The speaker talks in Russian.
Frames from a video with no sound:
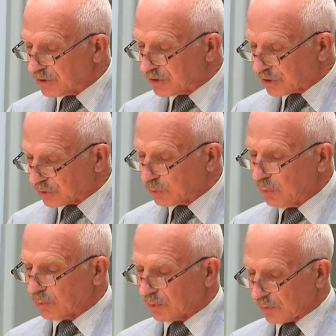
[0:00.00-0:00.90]

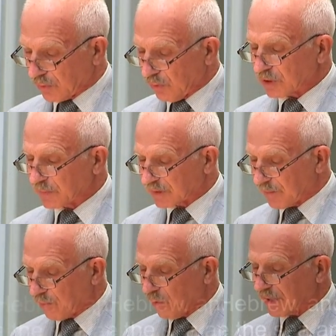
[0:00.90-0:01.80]
чту Господа
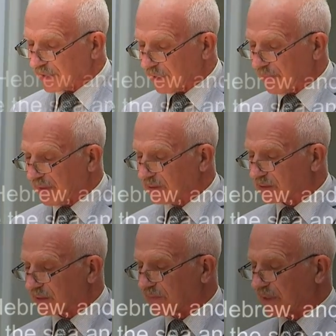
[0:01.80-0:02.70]
Бога Небес,
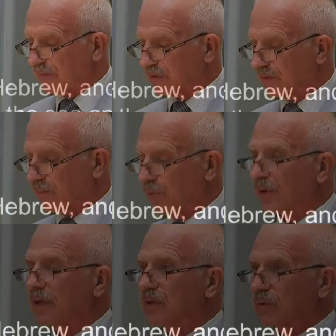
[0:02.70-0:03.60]
сотворившего
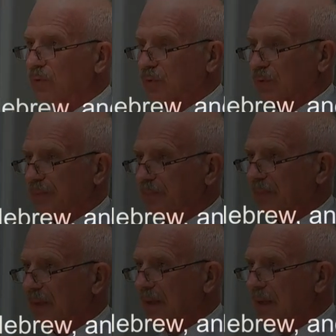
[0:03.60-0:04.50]
море и сушу».
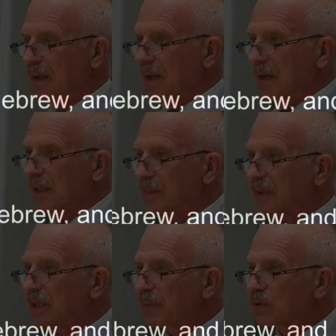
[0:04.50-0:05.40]
Это
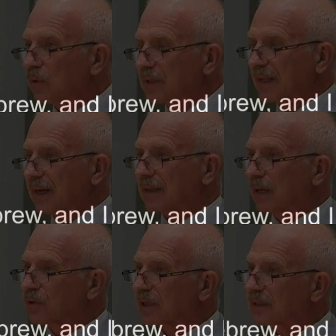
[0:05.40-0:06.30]
был эпизод тогда,
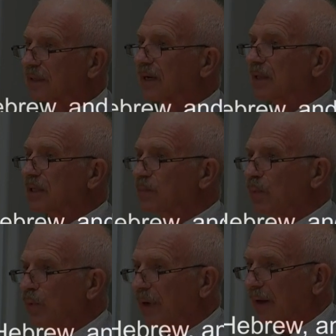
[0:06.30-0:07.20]
когда уже разыгралась
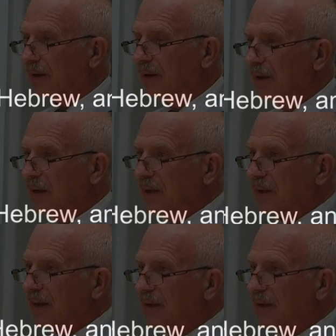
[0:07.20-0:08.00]
буря, тогда,